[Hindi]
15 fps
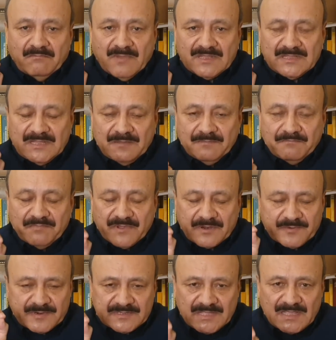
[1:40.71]
मतलब
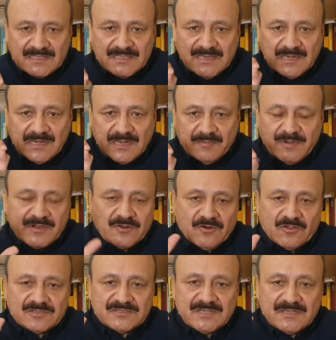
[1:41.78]
बर्बरता की लिमिट
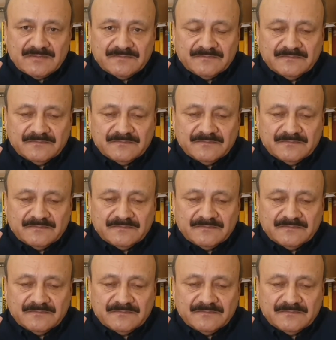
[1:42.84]
क्रॉस है